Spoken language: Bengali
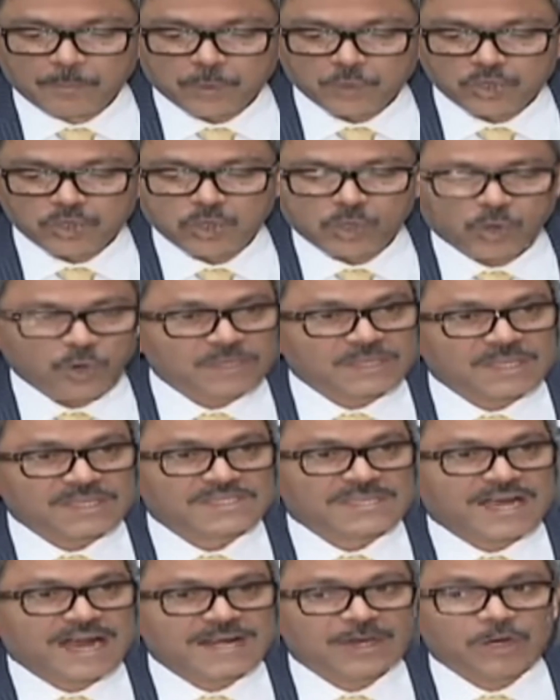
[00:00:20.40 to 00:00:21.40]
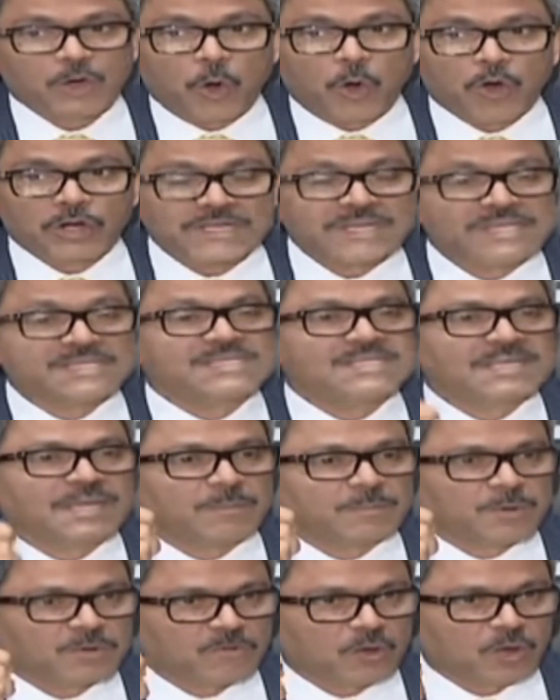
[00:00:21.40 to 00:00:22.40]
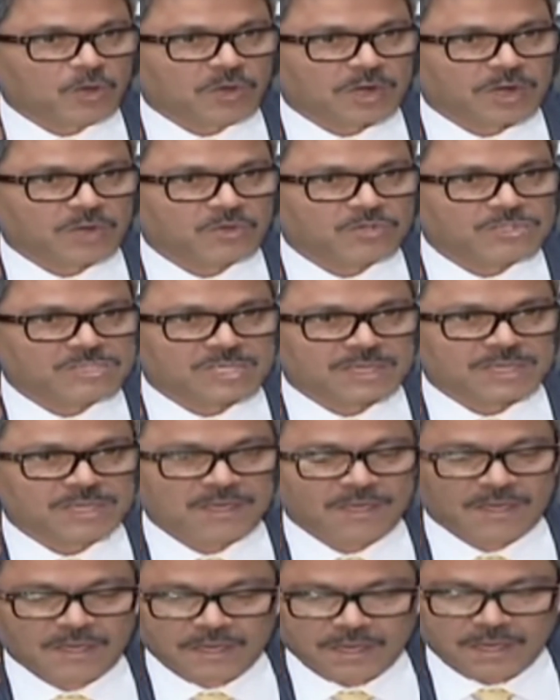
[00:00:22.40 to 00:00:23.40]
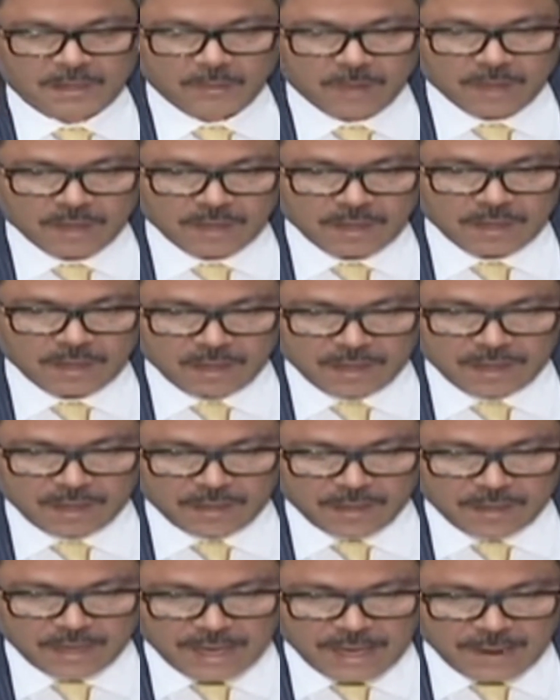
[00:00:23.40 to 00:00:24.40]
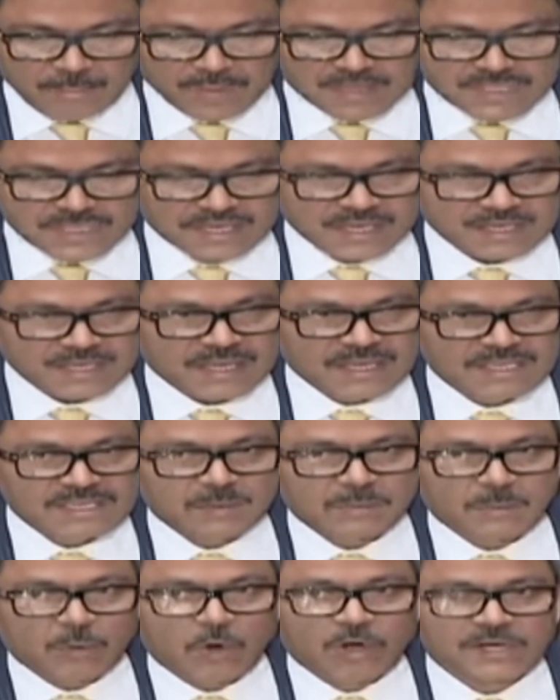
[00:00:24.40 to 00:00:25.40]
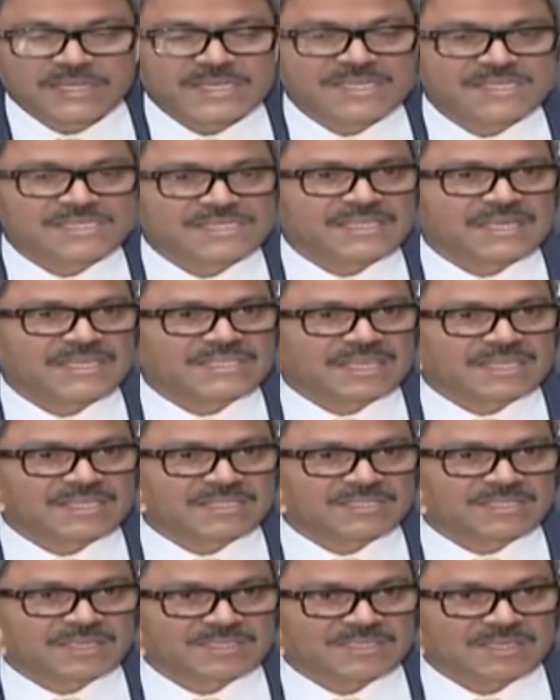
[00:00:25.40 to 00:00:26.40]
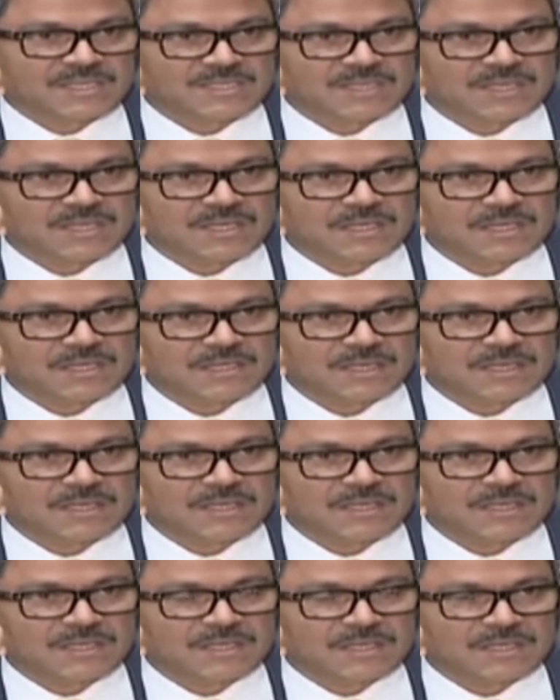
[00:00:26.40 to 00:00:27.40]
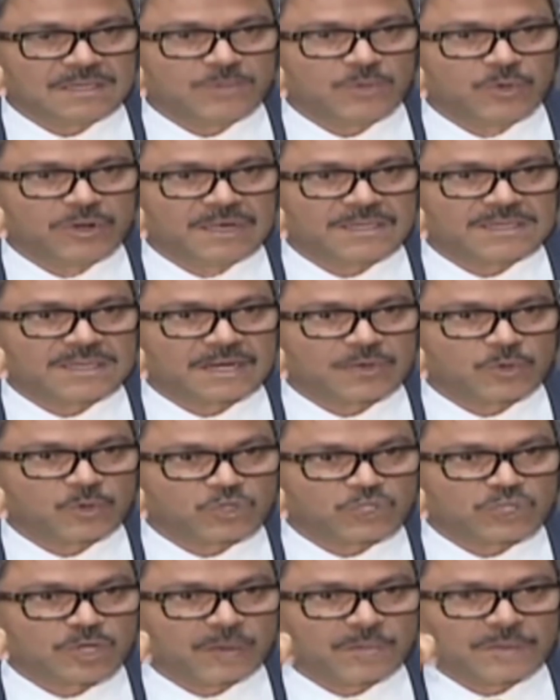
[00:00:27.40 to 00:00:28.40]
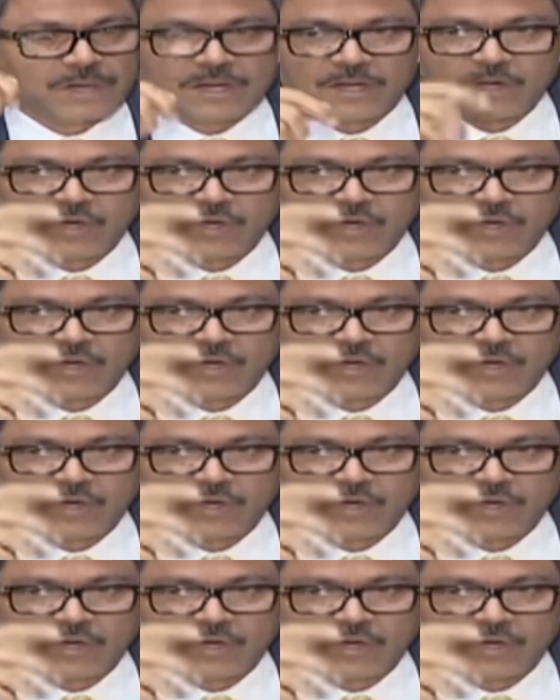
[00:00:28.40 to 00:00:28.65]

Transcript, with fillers: প্রশ্নকর্তা ছাড়াও অডিয়েন্স থেকে প্রভোগ করা হচ্ছে এবং অ্যাম্বাসেডার দেখেছি অডিয়েন্স থেকে জানতে চাচ্ছেন যে তিনি কি বললে তারা খুশি হবেন